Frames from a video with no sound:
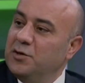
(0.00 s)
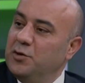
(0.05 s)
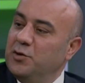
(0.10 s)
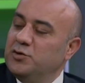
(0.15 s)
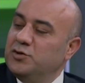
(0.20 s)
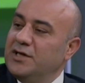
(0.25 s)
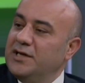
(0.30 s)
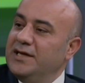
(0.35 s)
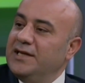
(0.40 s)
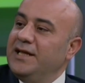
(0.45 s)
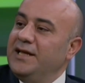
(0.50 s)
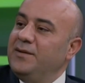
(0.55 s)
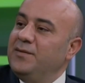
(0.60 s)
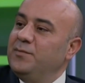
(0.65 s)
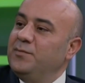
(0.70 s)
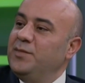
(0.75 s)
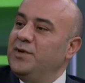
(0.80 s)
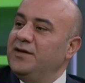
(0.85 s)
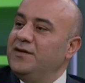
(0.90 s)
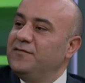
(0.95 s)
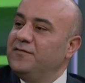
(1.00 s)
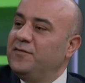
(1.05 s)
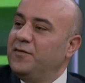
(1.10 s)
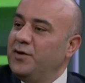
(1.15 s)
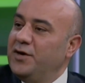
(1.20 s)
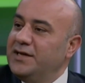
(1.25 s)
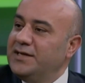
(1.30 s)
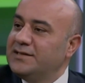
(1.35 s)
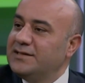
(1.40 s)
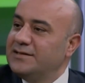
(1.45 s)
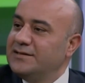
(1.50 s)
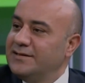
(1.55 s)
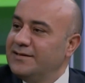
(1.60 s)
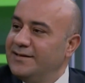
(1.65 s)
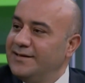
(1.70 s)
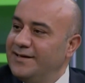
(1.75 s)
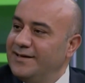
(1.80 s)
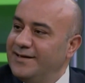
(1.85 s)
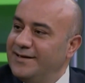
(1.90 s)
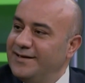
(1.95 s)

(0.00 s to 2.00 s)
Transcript: üzerine bir forex e,